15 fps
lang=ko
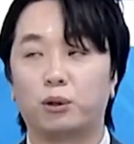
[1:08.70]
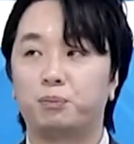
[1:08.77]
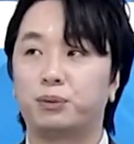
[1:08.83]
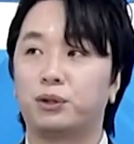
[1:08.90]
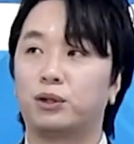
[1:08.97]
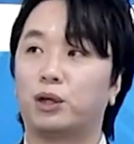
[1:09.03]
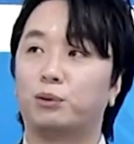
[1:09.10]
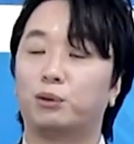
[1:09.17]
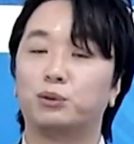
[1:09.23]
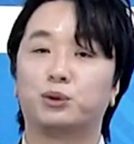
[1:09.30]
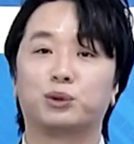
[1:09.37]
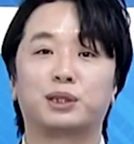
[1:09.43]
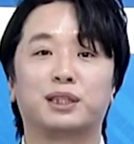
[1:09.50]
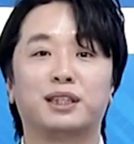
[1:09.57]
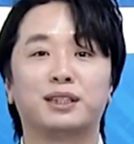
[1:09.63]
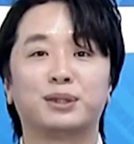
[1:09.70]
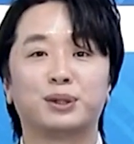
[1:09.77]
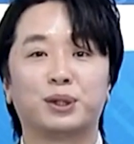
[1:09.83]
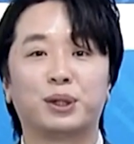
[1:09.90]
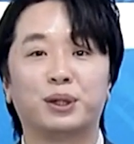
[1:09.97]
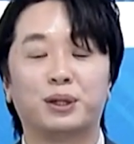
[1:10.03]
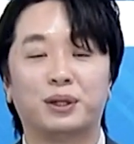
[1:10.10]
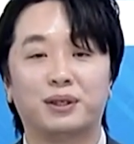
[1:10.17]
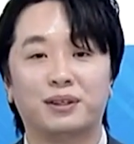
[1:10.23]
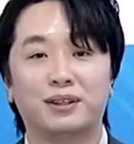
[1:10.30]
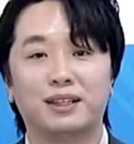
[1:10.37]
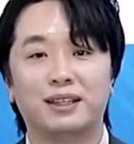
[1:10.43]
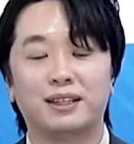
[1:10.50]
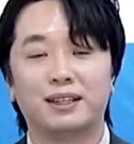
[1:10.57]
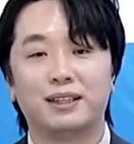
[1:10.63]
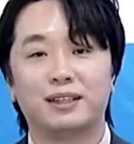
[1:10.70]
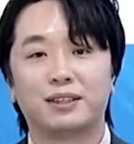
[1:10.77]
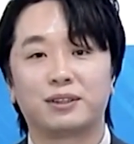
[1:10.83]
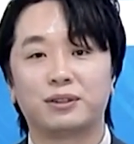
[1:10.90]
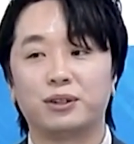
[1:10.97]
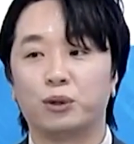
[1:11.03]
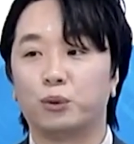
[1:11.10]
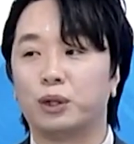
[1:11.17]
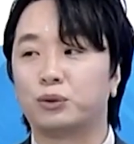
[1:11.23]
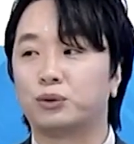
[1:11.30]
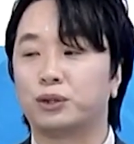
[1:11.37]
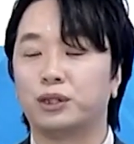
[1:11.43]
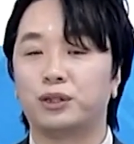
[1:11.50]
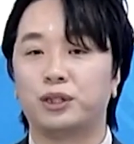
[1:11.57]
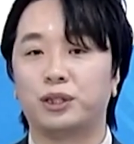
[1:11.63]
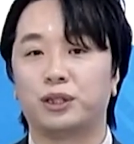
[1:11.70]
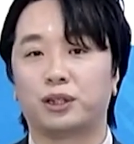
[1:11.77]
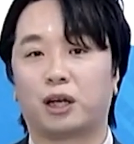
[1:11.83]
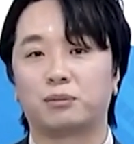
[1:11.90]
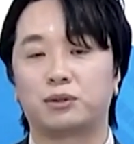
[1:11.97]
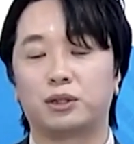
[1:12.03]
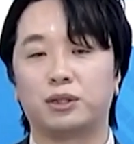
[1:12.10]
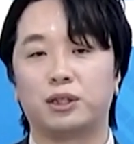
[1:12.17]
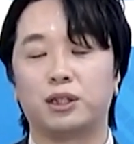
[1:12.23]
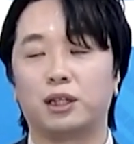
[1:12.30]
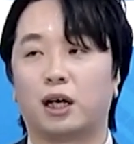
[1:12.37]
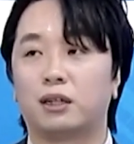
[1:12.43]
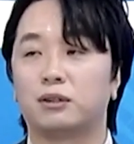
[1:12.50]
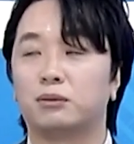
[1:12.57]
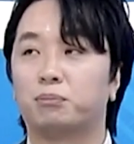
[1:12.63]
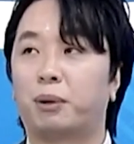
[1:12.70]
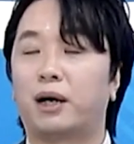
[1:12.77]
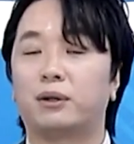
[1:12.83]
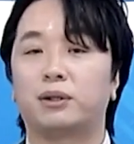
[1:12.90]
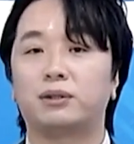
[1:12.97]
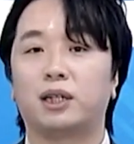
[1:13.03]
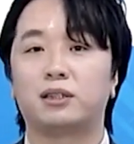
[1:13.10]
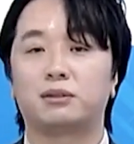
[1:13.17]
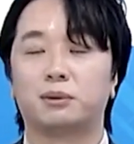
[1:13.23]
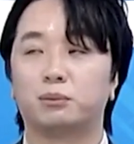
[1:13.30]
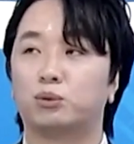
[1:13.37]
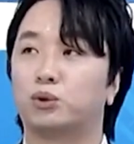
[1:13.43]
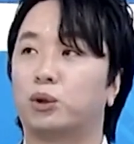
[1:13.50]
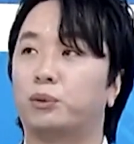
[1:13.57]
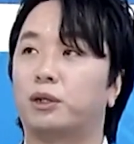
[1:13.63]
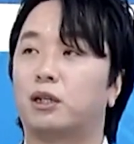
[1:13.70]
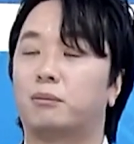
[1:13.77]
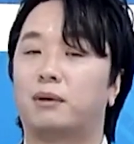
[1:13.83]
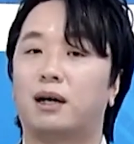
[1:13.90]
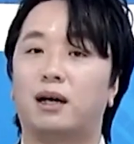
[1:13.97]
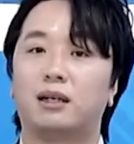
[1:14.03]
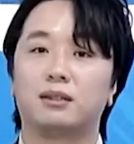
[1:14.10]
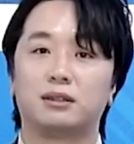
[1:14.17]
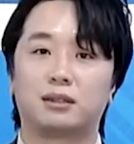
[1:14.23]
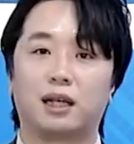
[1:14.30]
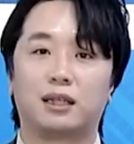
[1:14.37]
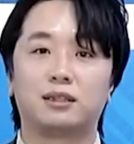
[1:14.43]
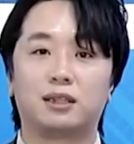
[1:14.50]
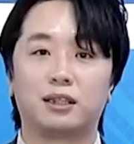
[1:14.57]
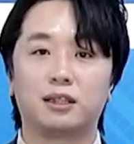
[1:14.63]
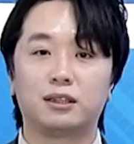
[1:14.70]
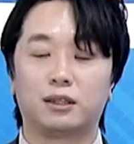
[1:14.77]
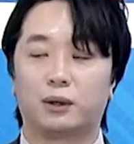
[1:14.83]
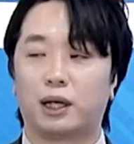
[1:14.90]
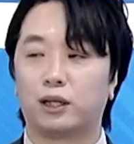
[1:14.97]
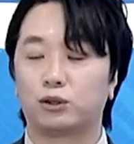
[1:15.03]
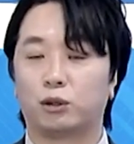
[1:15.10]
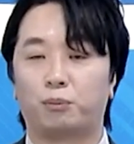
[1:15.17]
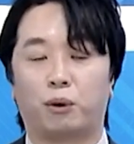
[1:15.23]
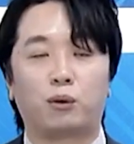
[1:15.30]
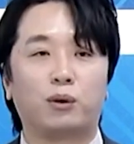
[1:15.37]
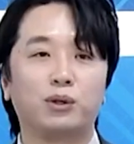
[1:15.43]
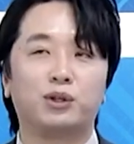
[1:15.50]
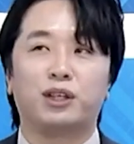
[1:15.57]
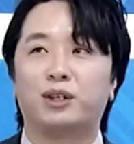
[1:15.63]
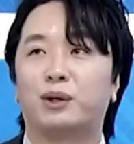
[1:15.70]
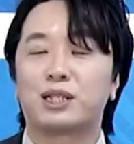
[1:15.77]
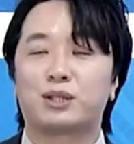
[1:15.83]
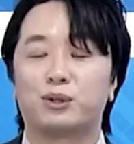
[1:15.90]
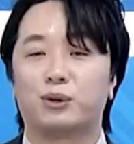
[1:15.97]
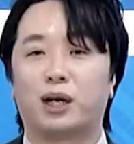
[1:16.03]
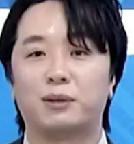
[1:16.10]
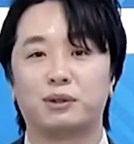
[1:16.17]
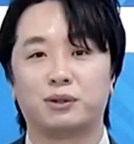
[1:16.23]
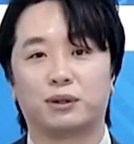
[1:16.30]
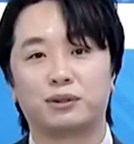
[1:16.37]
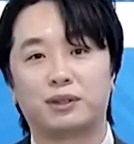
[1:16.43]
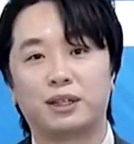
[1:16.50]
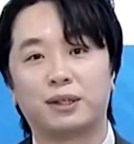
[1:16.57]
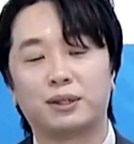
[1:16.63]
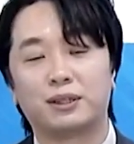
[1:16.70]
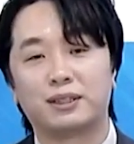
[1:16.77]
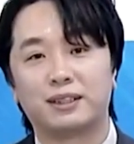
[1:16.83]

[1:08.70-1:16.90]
좋죠? 피는 거 보면 좋잖아요, 그죠? 근데 네. 외국인이 갑자기 한 8월 달쯤에 무더위가 막 이렇게 한창일 때 와가지고 벚꽃 여행 왔어요 하면 어때요?